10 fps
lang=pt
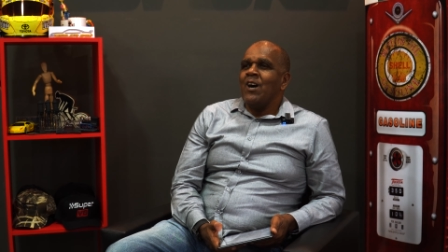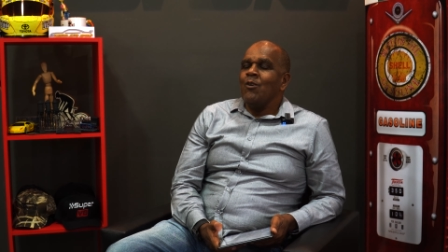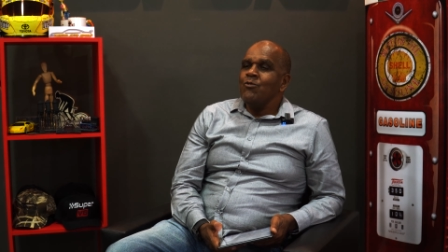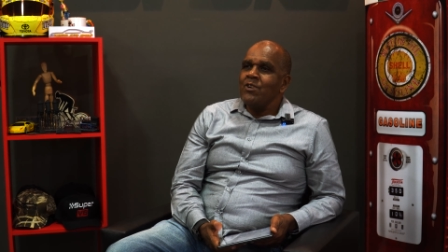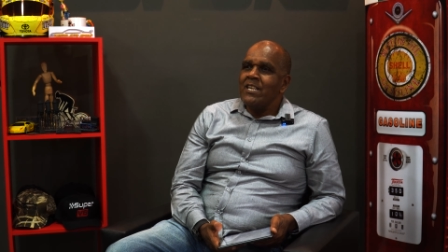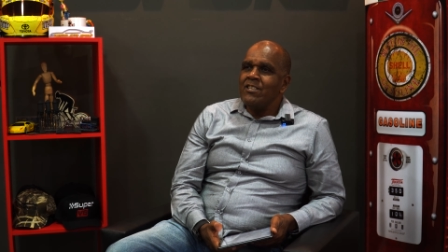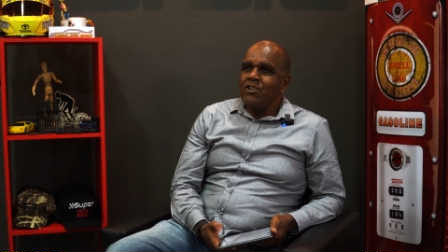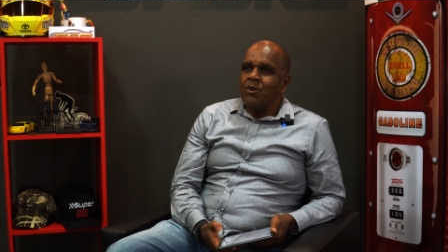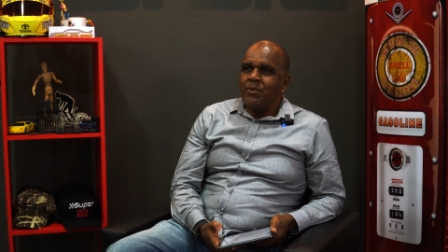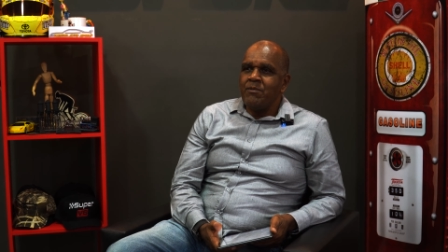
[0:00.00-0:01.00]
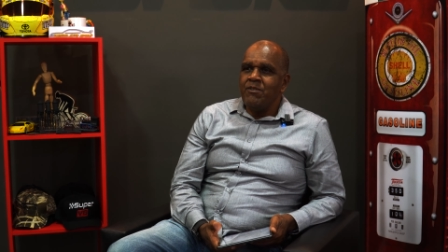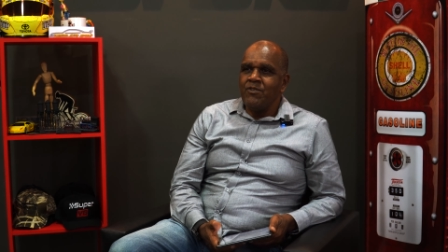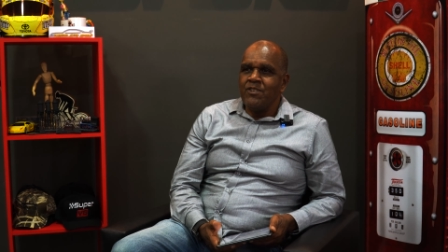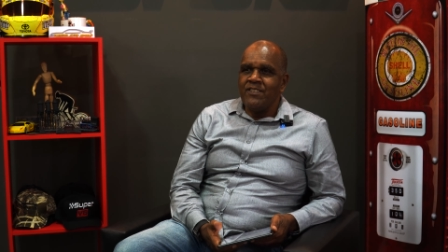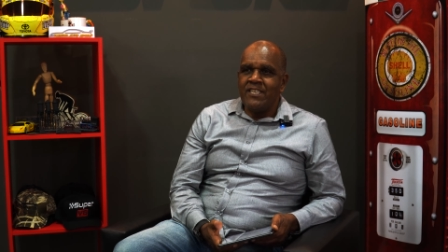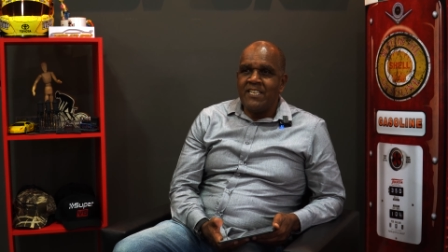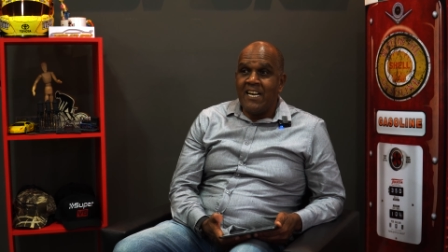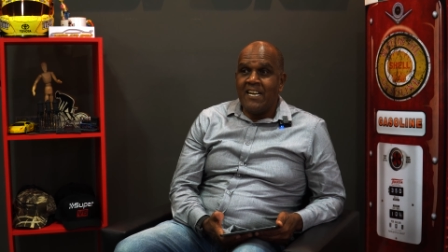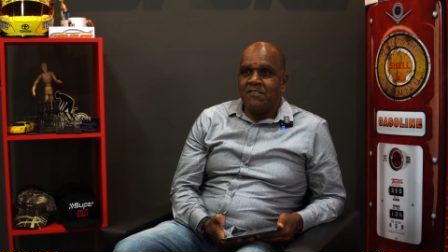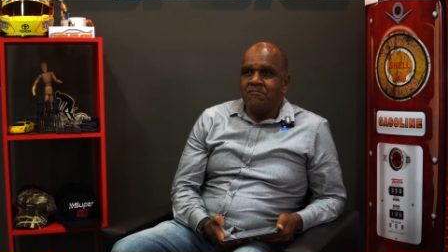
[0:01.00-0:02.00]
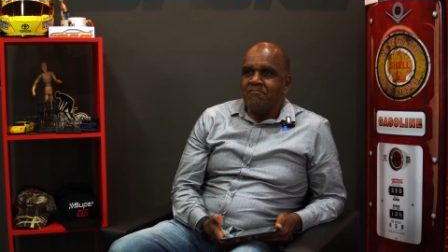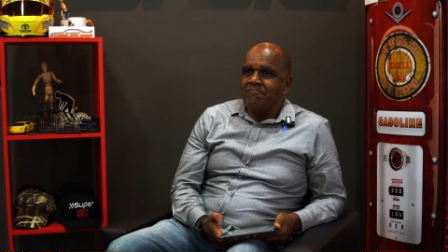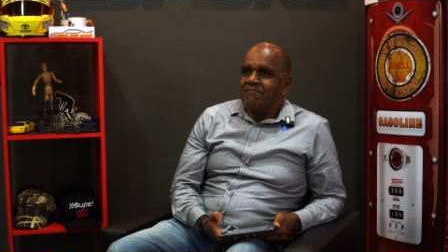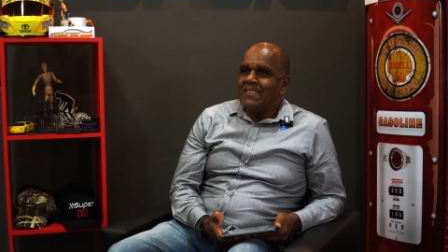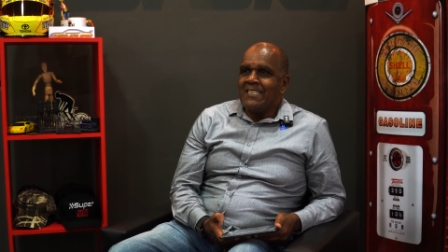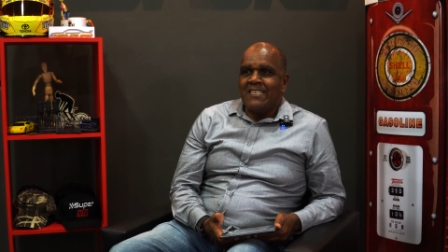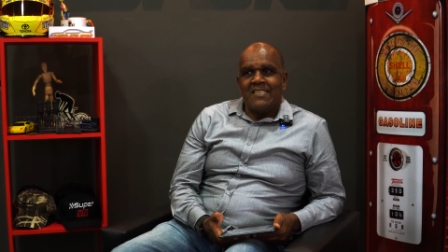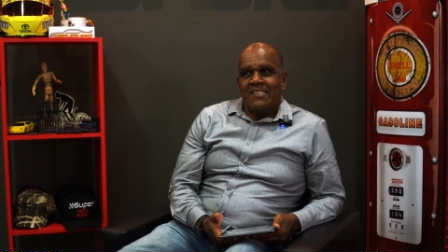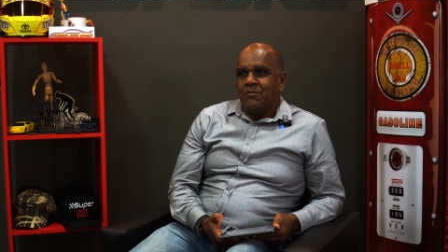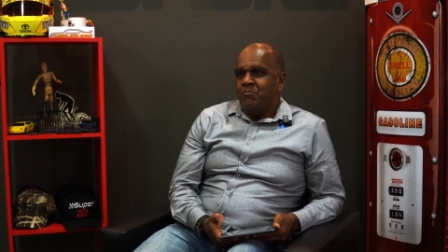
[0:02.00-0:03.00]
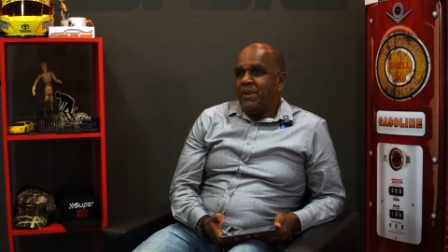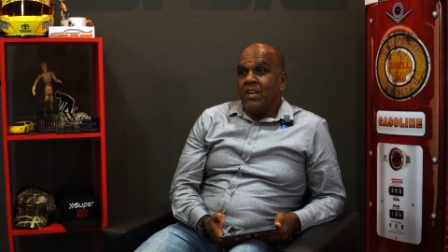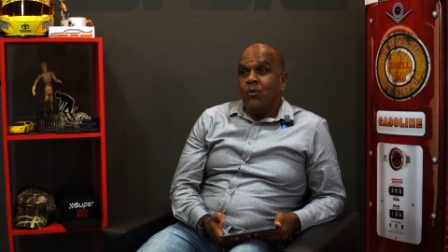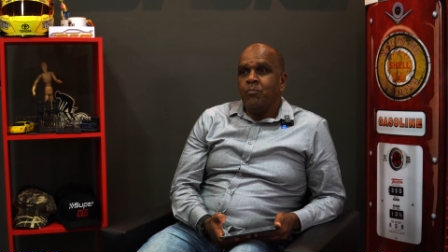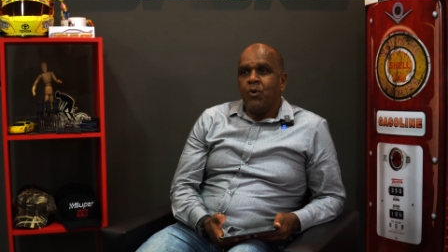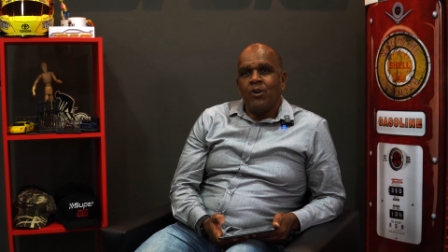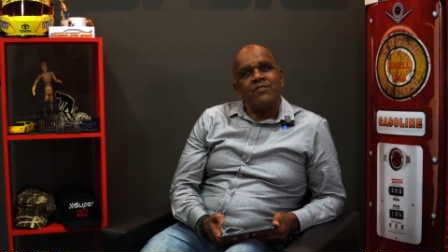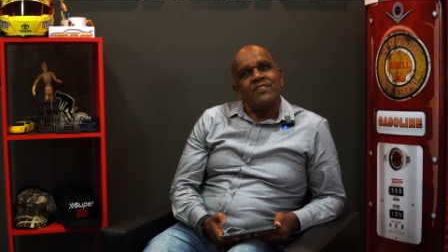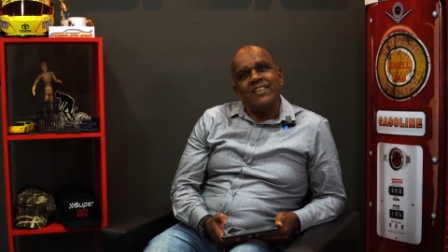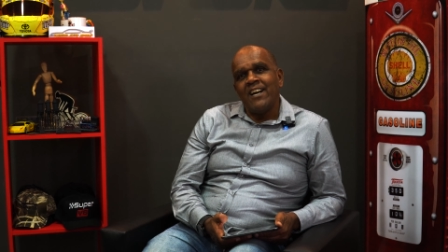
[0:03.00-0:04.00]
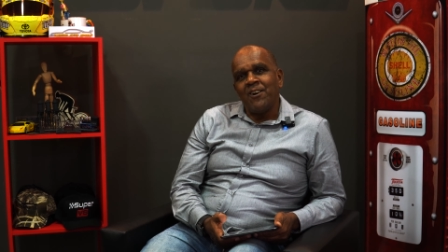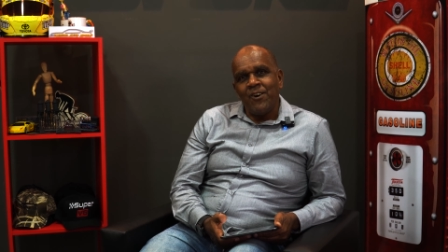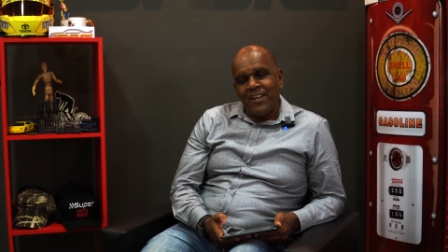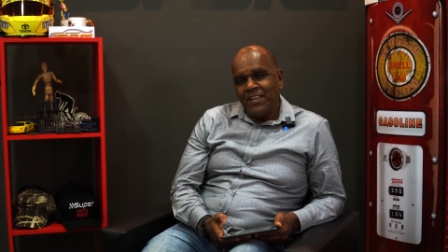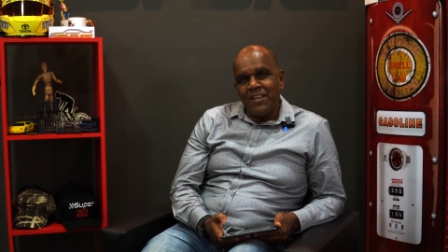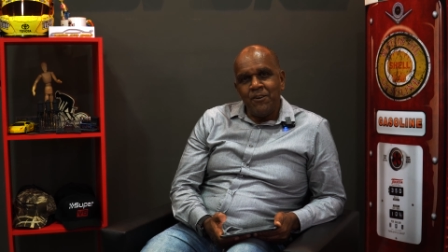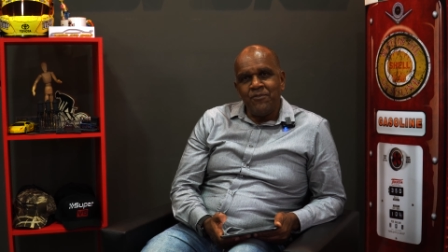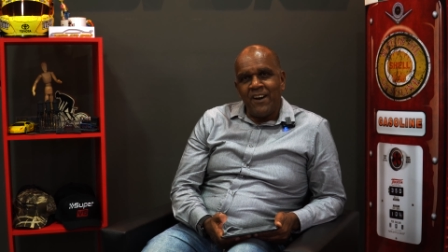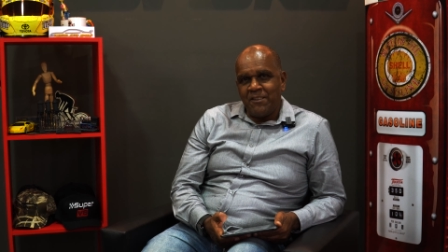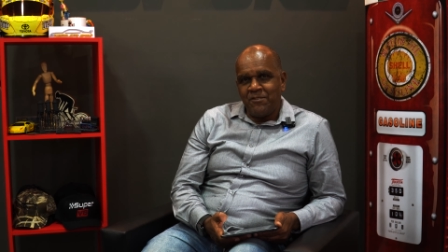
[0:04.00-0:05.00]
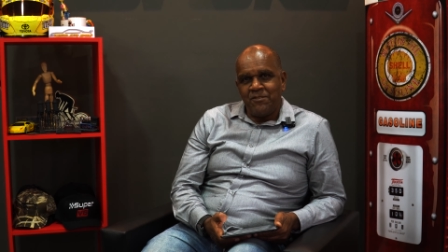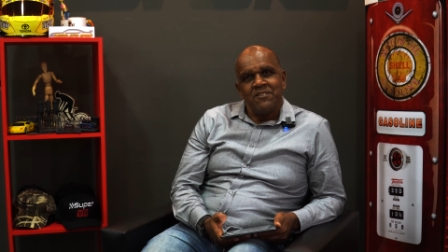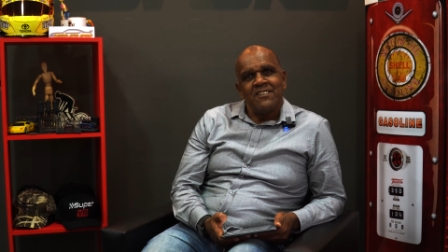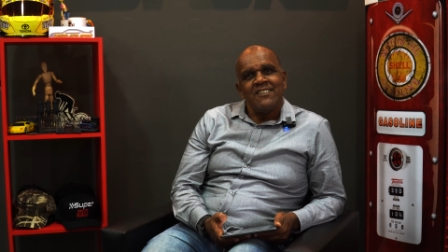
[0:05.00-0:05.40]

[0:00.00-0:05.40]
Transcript: onde o cliente chegou para mim e falou assim, cara, peguei um poste e agora, o que, que eu faço?